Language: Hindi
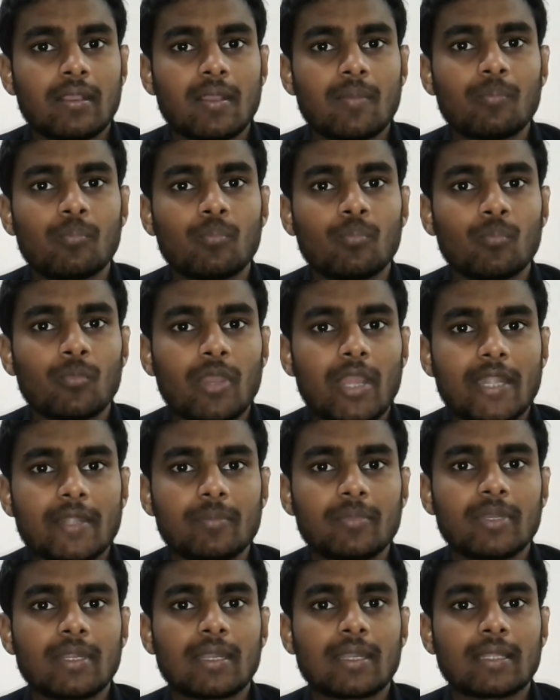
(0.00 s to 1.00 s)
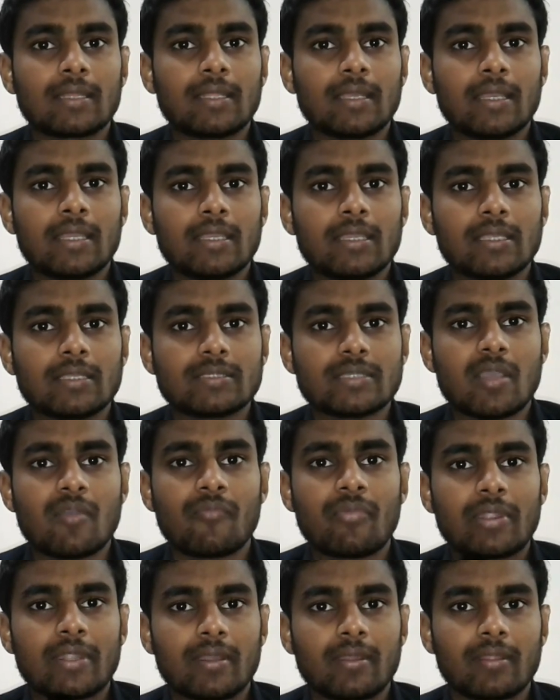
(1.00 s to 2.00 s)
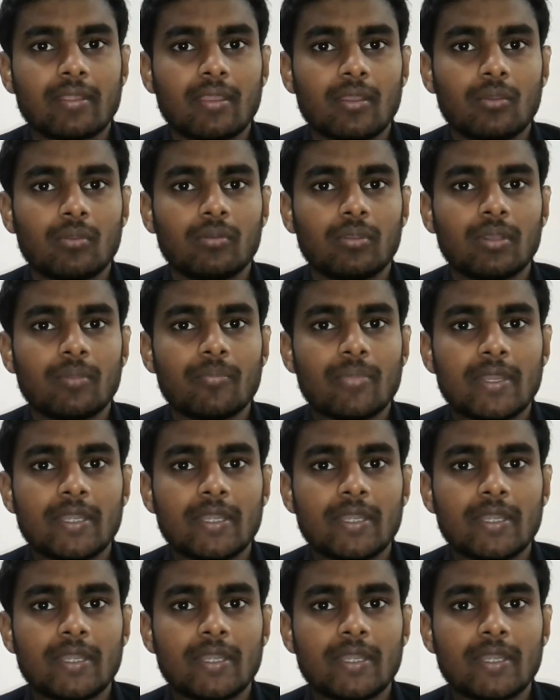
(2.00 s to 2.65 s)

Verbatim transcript: कब एडमिट कार्ड आता है एग्ज़ाम पैटर्न क्या होगा